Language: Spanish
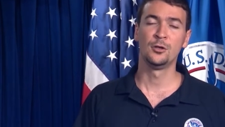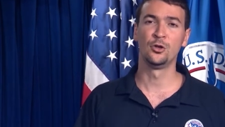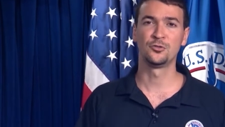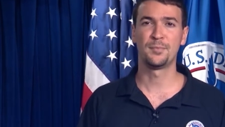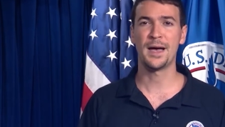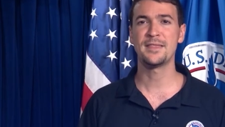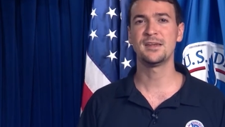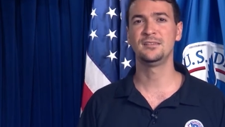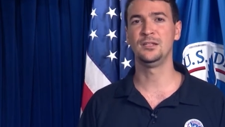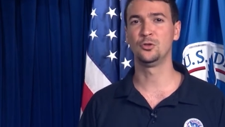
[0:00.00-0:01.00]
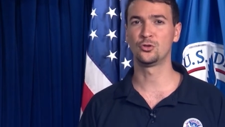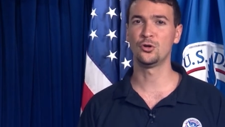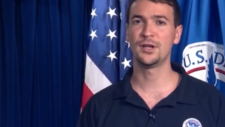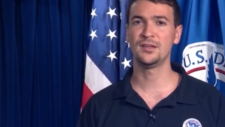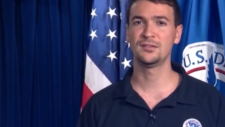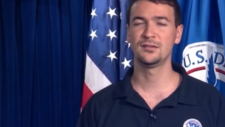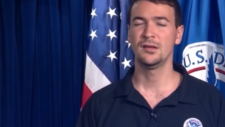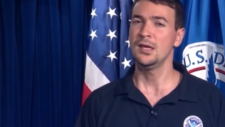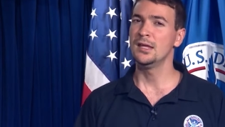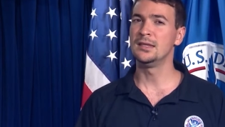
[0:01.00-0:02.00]
Los padres y
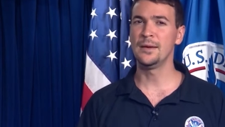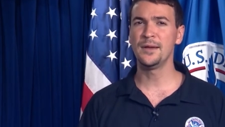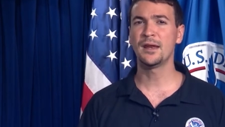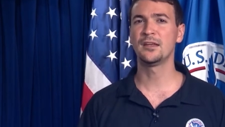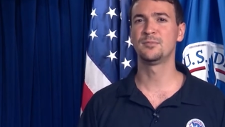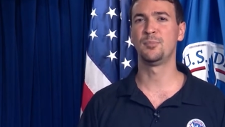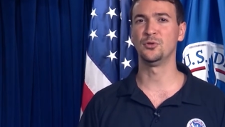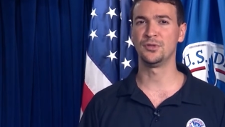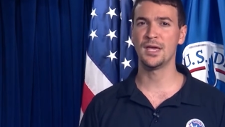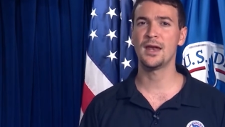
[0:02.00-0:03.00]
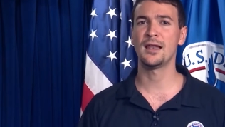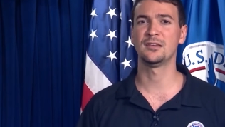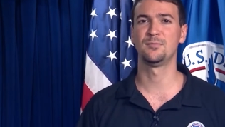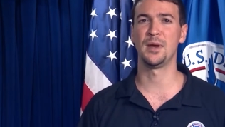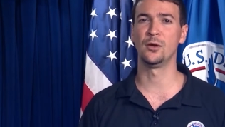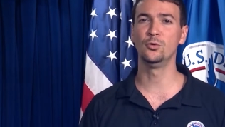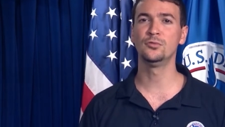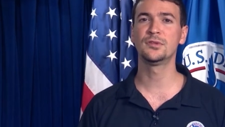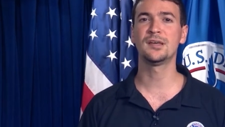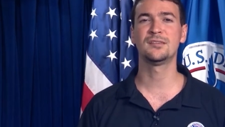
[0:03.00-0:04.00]
tutores deben responder a las
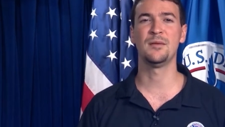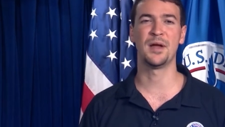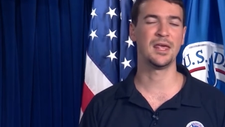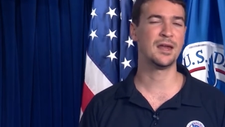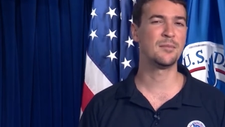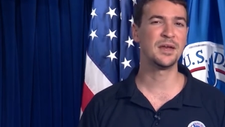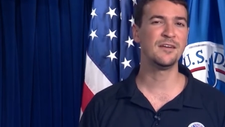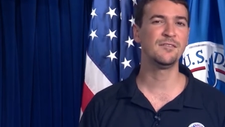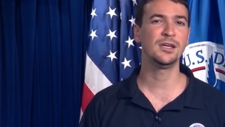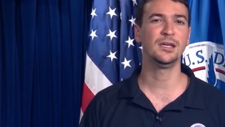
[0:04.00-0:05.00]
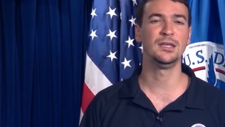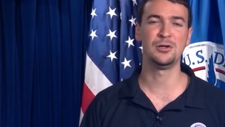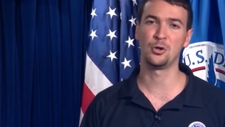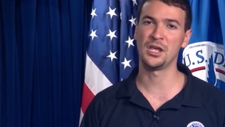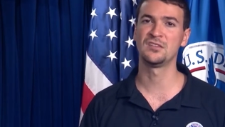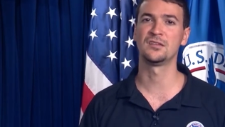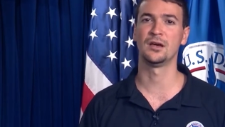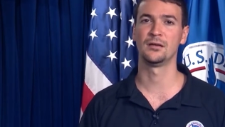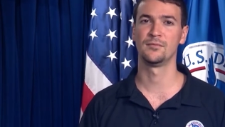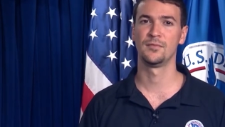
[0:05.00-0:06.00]
preguntas de manera breve y
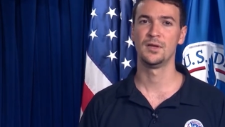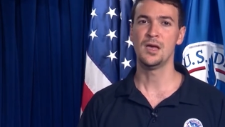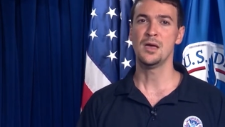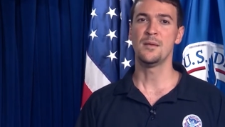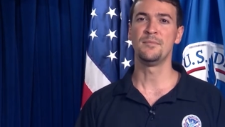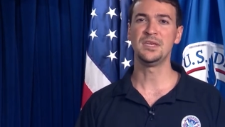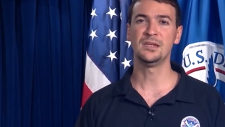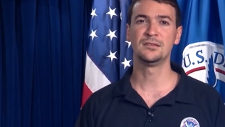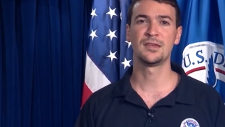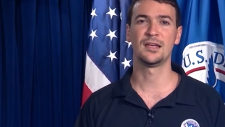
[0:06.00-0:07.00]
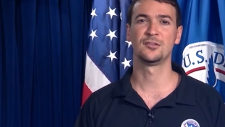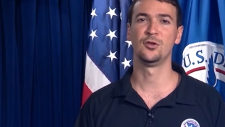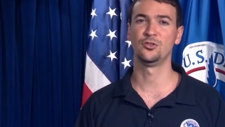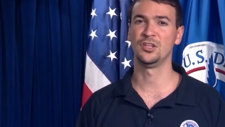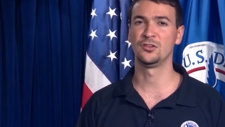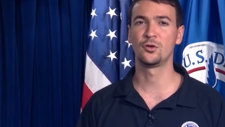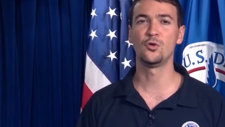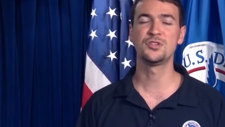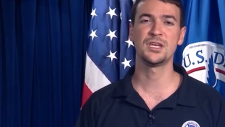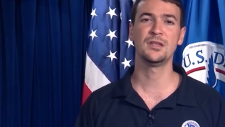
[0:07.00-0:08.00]
honesta, mientras los
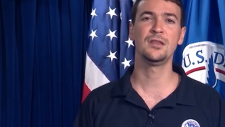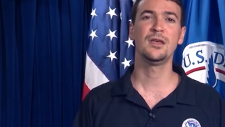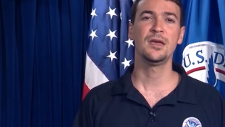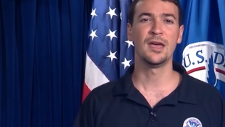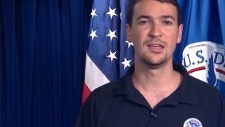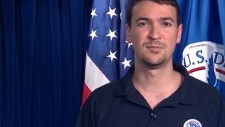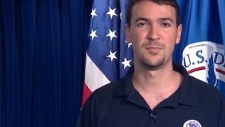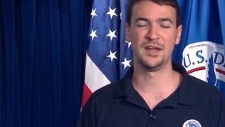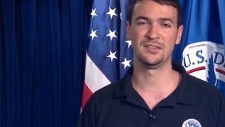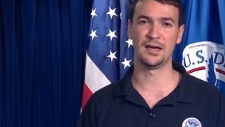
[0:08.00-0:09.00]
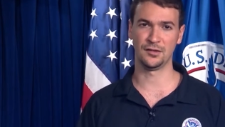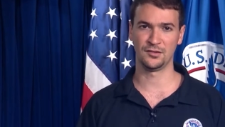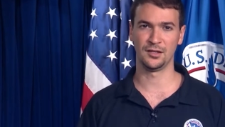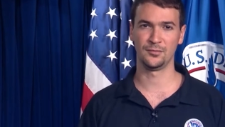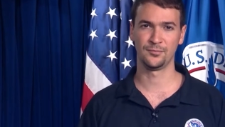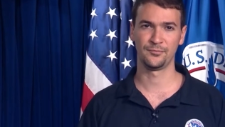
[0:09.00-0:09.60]
escuchen expresarse.